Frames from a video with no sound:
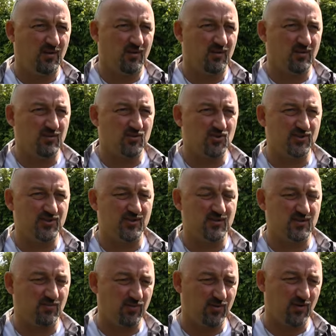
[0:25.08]
э, жизни и
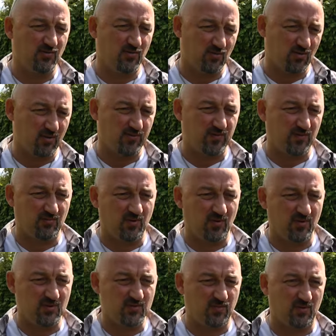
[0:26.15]
событий вокруг
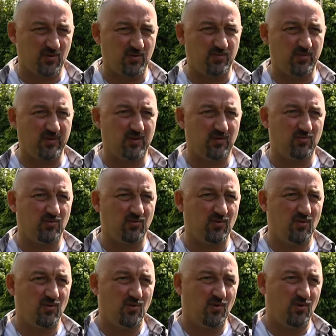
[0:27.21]
автомобильного спорта. Поэтому
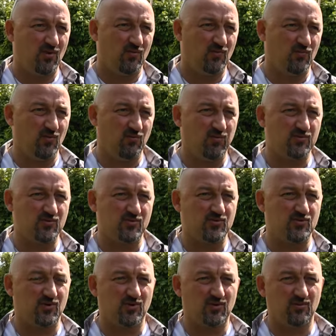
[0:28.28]
в любом
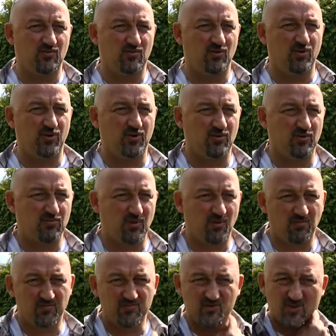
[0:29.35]
случае, Лехе
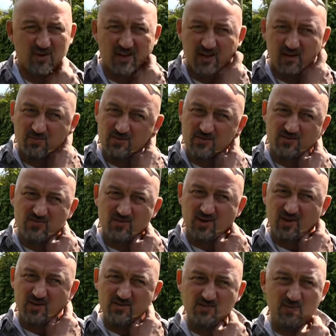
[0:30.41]
там, вчера или
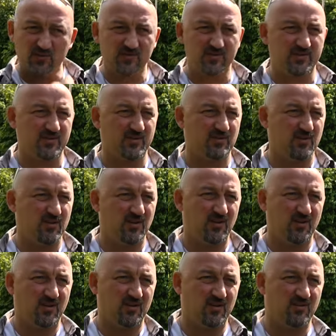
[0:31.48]
позавчера исполнился
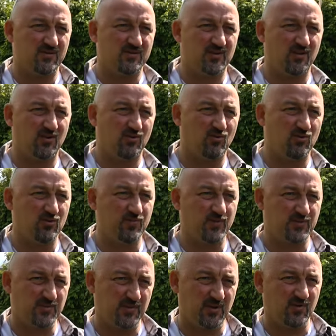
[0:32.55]
21 год,
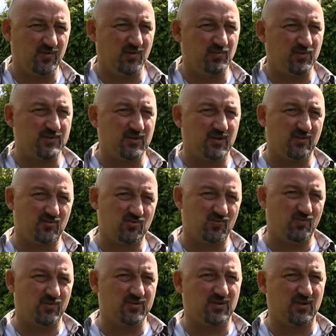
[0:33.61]
перспективный пацан,
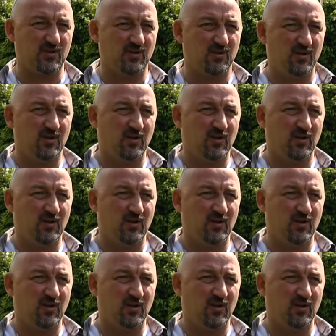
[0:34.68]
очень быстро